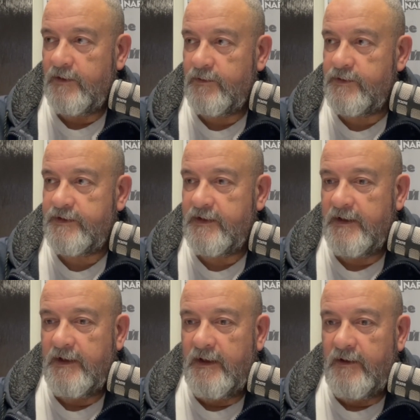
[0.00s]
То есть
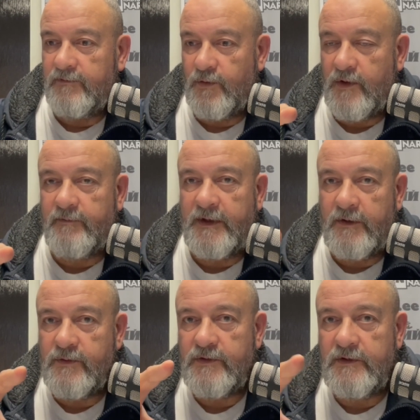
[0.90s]
вдруг
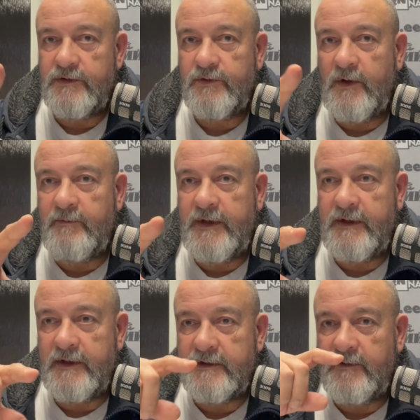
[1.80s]
обнаружилось, что
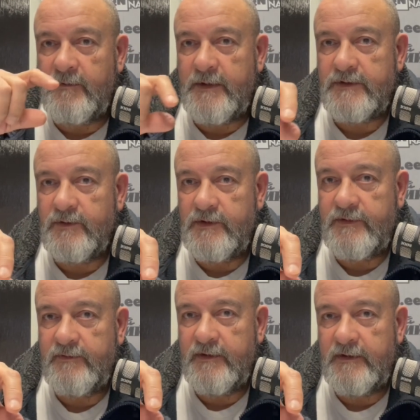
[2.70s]
американского
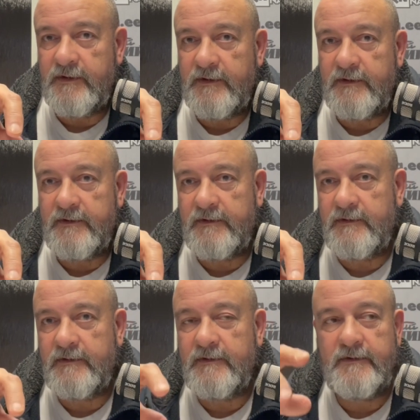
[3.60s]
посольства
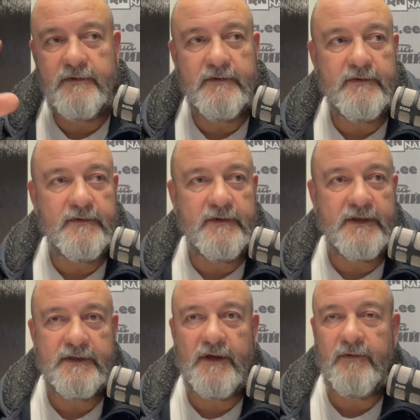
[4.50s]
э,
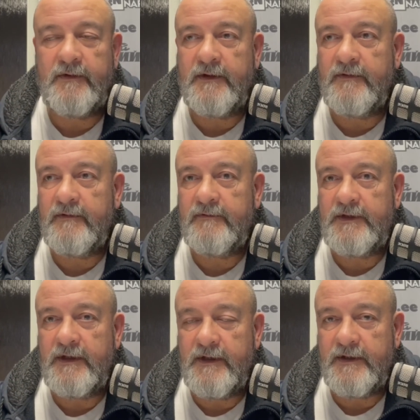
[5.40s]
наставлено
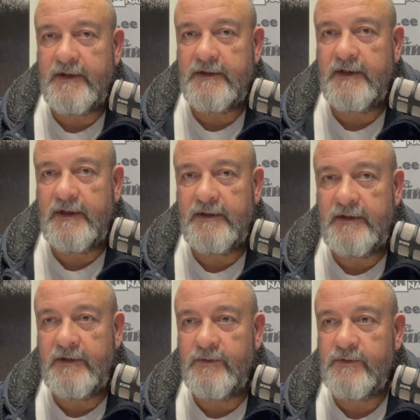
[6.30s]
всяких разных
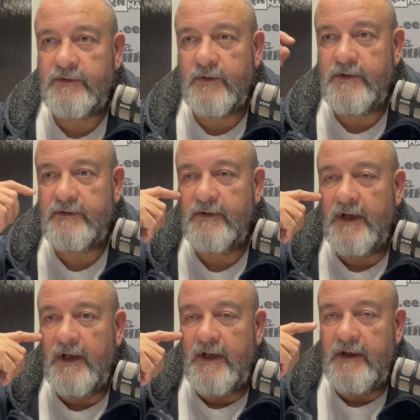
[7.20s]
антенн и устройств,
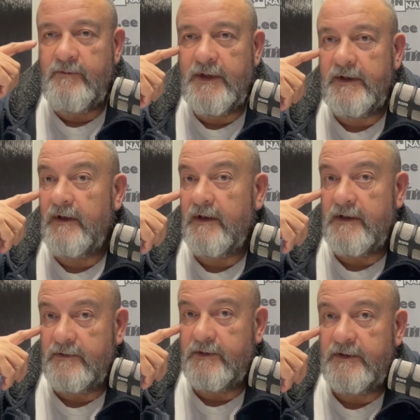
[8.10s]
и Меркель,
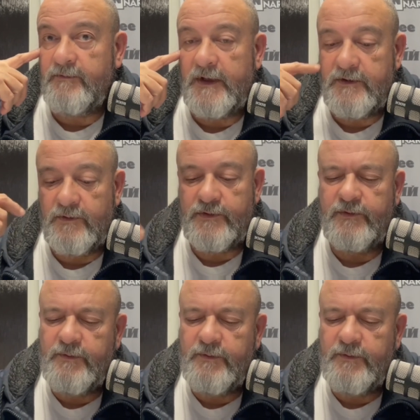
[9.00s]
оказывается, прослушивает.